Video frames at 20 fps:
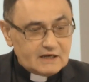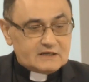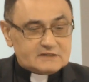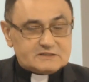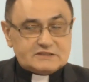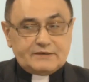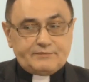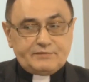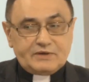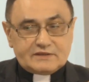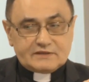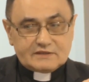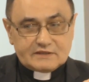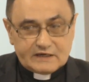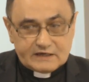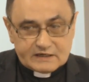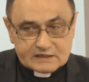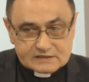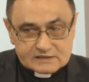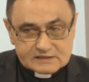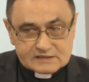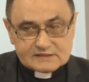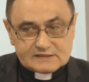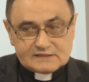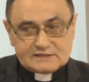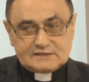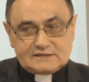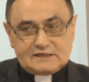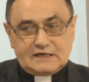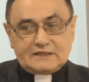żeby też
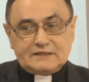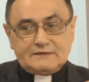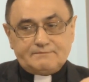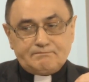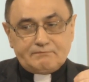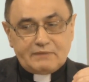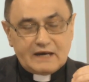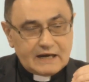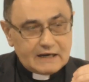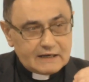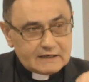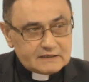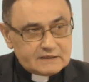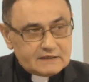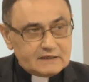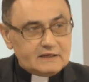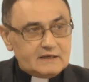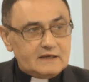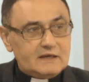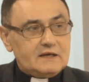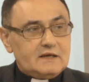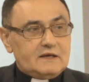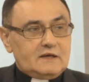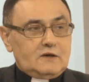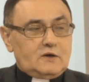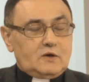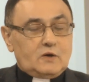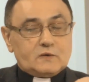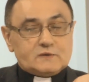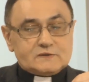zadbali
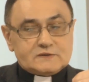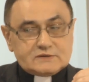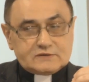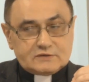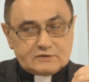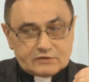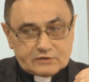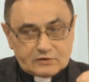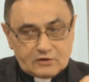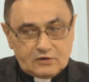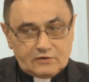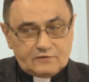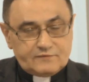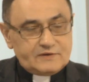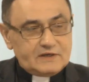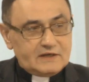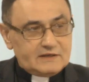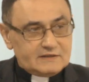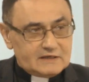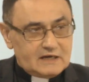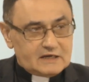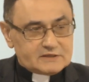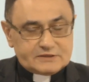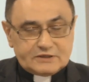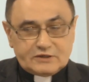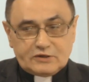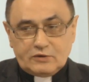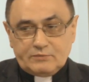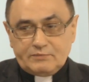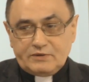o zdrowie
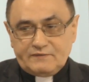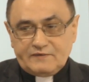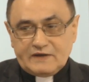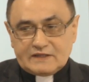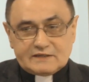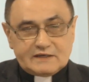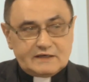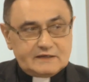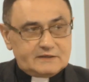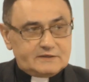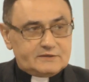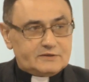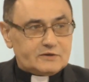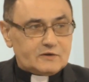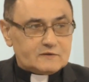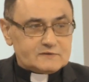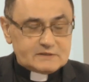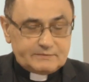naszych obywateli. Drodzy